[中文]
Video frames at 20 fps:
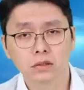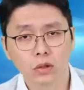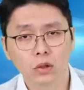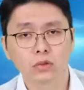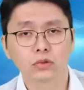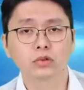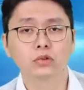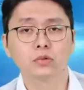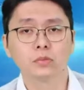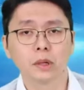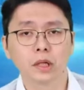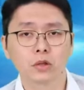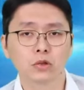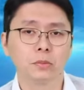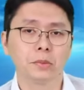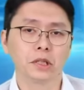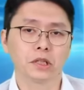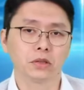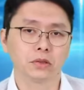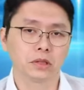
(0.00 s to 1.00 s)
红树嘛，股
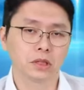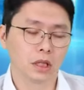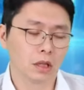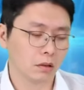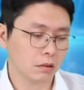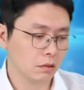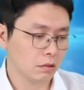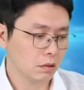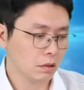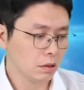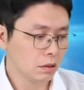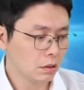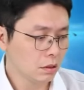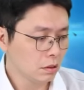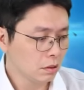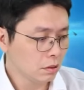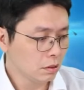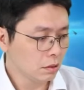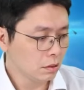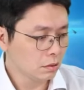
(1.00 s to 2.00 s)
本又小。
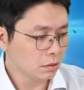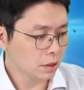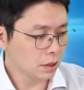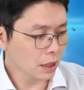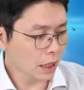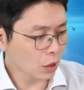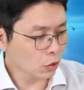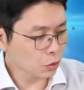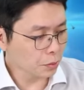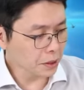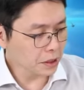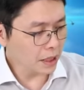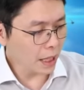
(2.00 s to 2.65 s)
那它股本